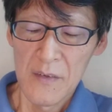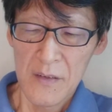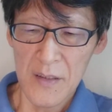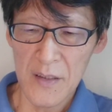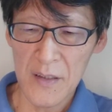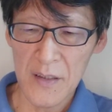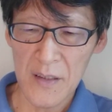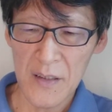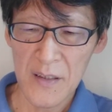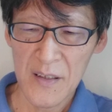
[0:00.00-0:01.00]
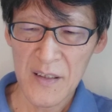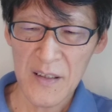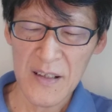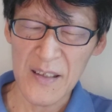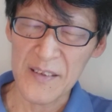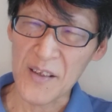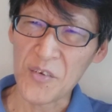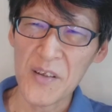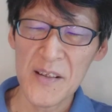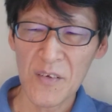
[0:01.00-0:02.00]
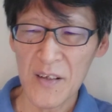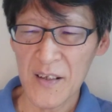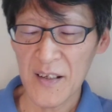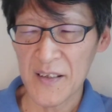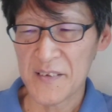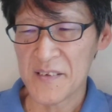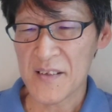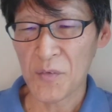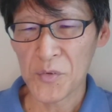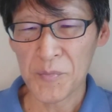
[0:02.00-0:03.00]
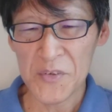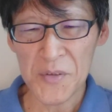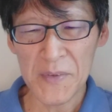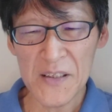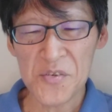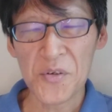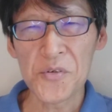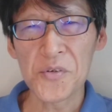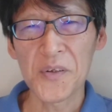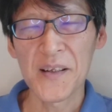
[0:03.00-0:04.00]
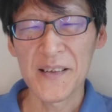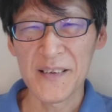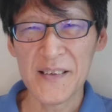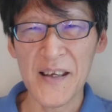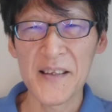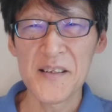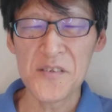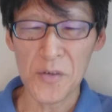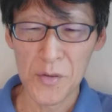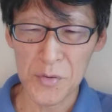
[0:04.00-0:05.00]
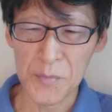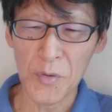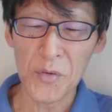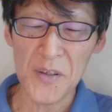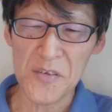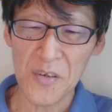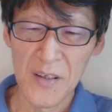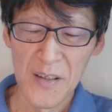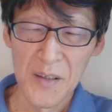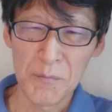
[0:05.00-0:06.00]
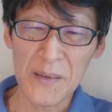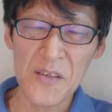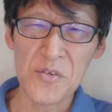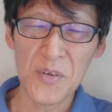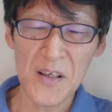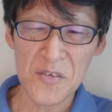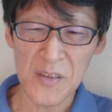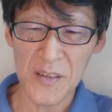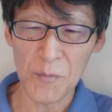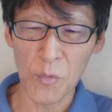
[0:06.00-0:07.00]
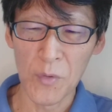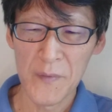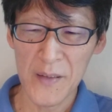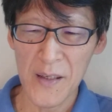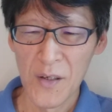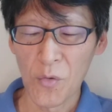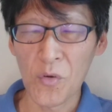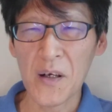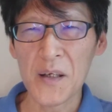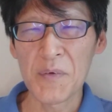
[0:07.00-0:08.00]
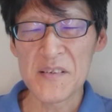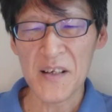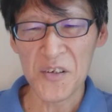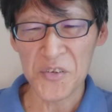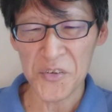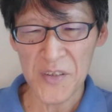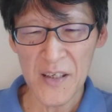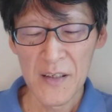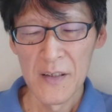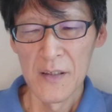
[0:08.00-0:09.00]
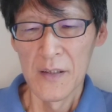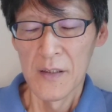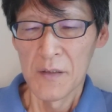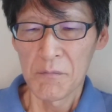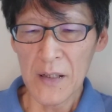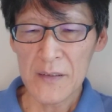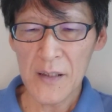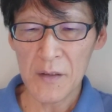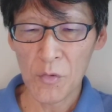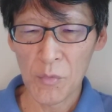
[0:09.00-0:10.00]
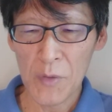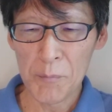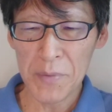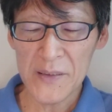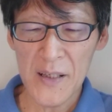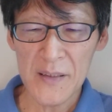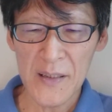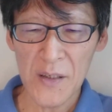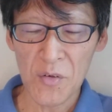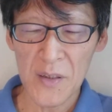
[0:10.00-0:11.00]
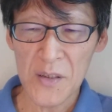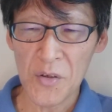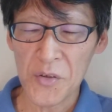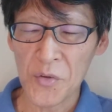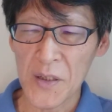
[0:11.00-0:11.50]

えー、帰ってこねえだろうな帰ってきたら本当またそれこそ大変ですよ古ぼっこですよまた週刊誌にもね追っかけ回されるというねまたワンパターンにねこの間の去